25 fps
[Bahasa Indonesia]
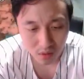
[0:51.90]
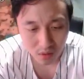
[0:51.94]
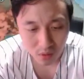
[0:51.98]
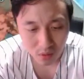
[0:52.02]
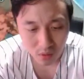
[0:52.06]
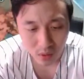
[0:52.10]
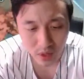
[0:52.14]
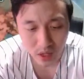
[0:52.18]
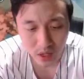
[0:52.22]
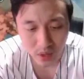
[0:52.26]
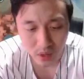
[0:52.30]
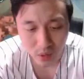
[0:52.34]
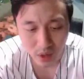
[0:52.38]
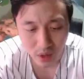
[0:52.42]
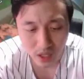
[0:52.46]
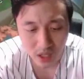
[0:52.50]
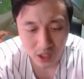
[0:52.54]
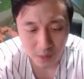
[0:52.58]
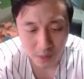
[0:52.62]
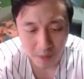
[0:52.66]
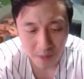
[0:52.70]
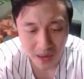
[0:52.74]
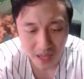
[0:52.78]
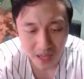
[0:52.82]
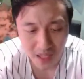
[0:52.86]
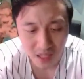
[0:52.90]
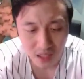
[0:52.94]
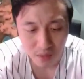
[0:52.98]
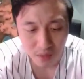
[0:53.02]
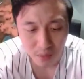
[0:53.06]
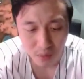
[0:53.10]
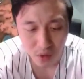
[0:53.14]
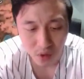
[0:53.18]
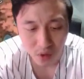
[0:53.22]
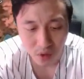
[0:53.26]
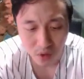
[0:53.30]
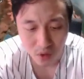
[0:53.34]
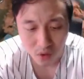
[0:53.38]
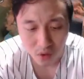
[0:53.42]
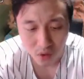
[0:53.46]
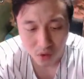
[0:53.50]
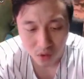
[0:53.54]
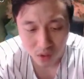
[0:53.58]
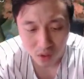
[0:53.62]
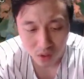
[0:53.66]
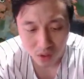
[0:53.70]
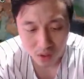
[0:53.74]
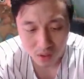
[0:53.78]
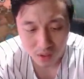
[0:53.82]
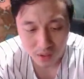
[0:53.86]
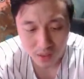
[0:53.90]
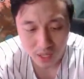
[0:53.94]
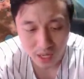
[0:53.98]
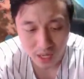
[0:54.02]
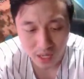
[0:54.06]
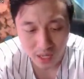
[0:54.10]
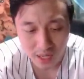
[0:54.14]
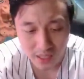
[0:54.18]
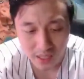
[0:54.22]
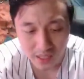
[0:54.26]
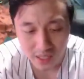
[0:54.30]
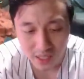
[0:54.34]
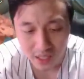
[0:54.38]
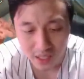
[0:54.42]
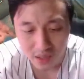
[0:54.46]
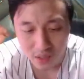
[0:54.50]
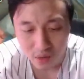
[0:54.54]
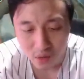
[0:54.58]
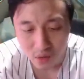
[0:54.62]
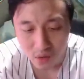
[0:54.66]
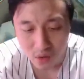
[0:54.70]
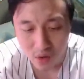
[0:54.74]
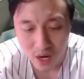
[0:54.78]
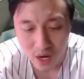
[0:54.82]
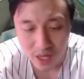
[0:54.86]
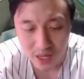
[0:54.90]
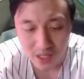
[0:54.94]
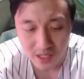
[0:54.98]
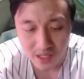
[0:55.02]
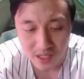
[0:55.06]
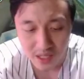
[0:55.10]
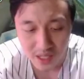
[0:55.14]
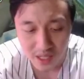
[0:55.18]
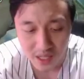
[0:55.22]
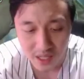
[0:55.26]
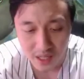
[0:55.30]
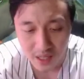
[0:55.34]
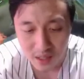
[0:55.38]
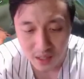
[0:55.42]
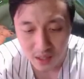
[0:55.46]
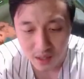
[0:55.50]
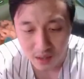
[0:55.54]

Weh, gue inspire, bro. Jangan nantangin gue, anjing.